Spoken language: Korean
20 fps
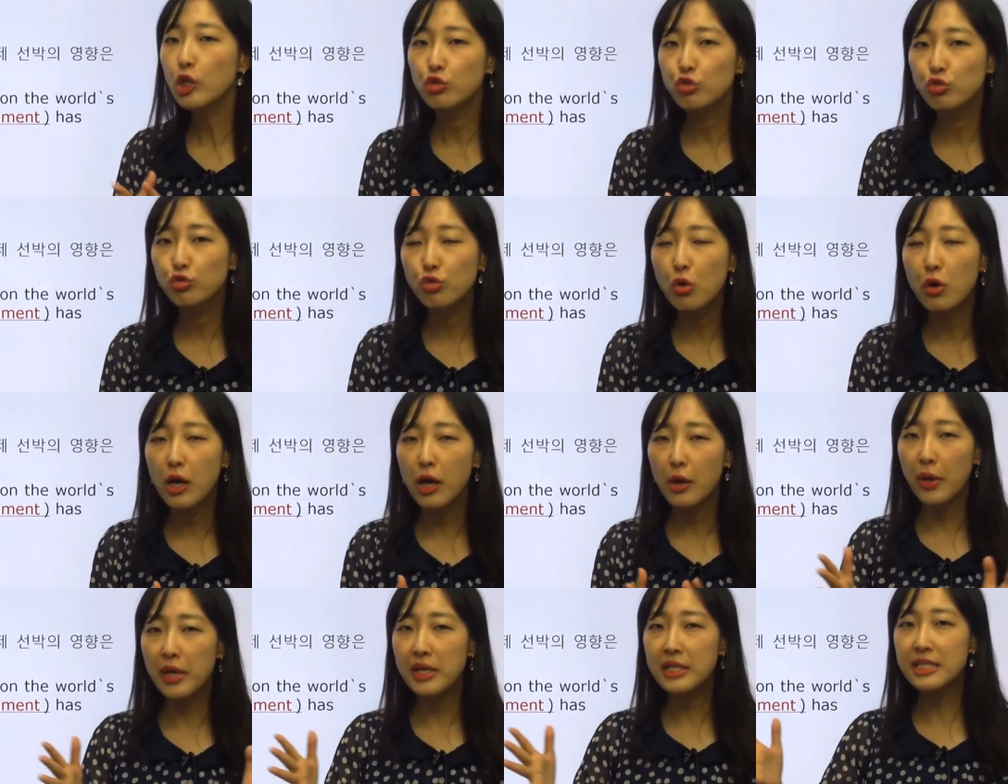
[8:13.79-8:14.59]

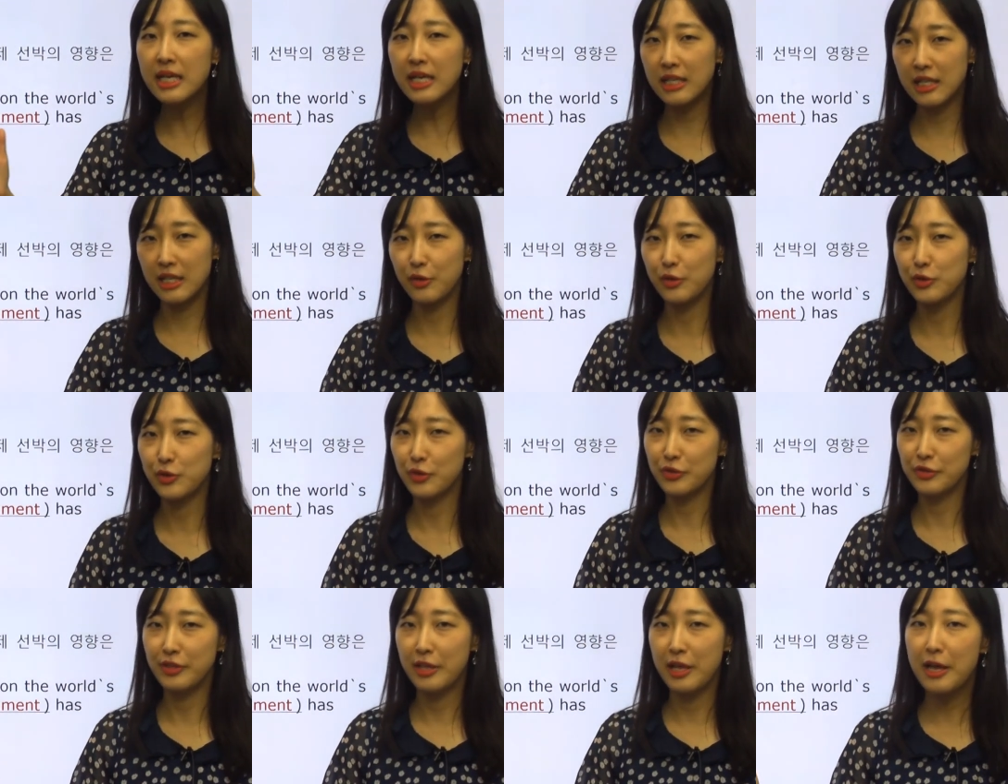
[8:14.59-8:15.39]
주어가 굉장히
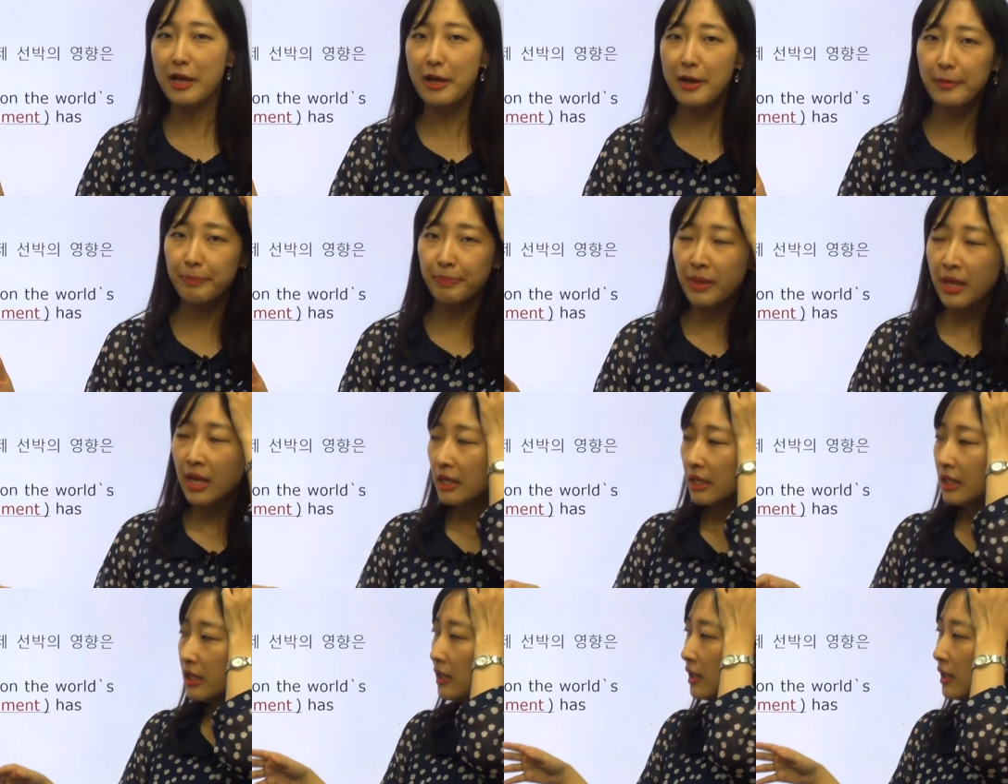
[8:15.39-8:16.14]
길어졌는데요. 이